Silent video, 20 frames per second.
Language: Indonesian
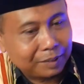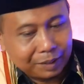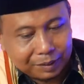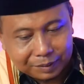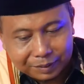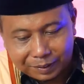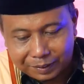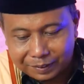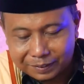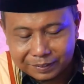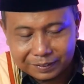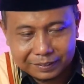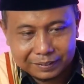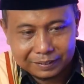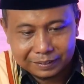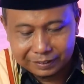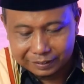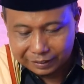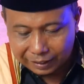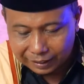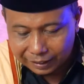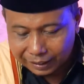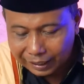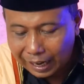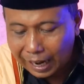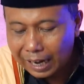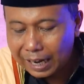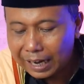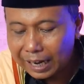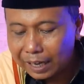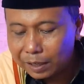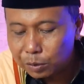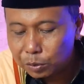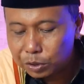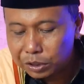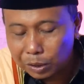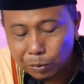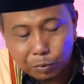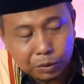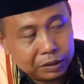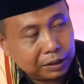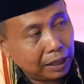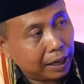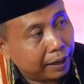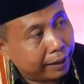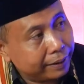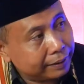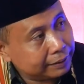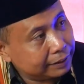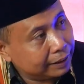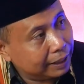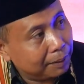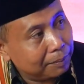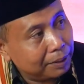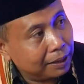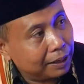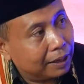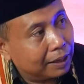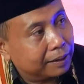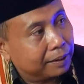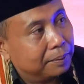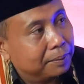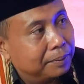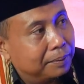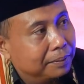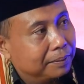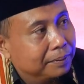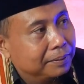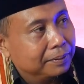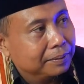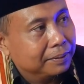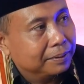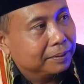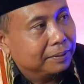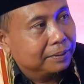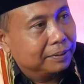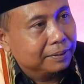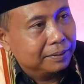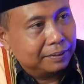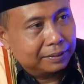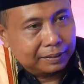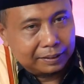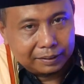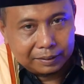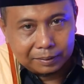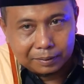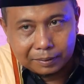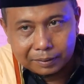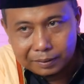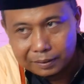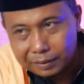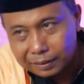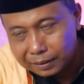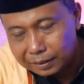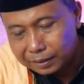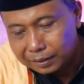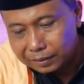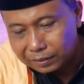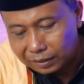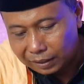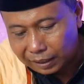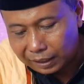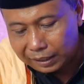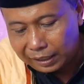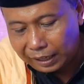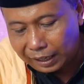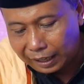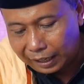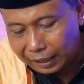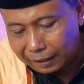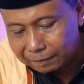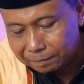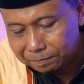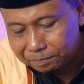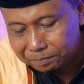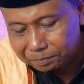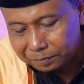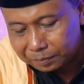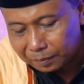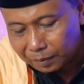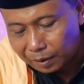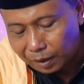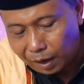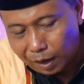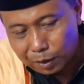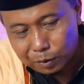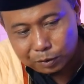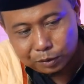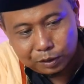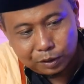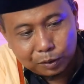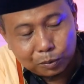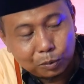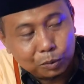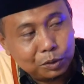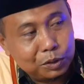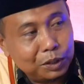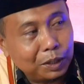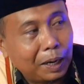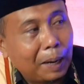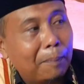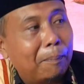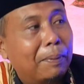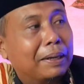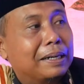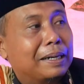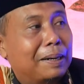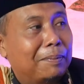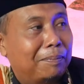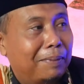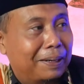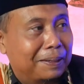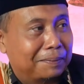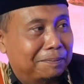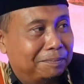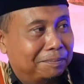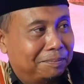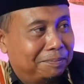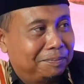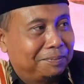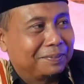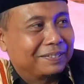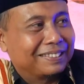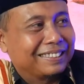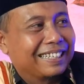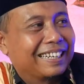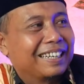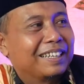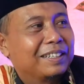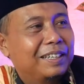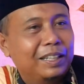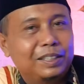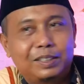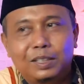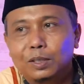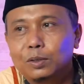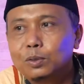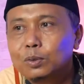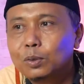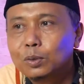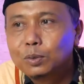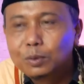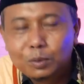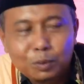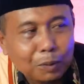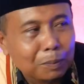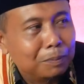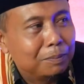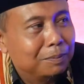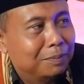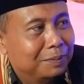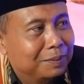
Gitu. Di Allah agar tidak mengganggu. Gitu. Makanya harus dikunci rapat-rapat dan tertutup.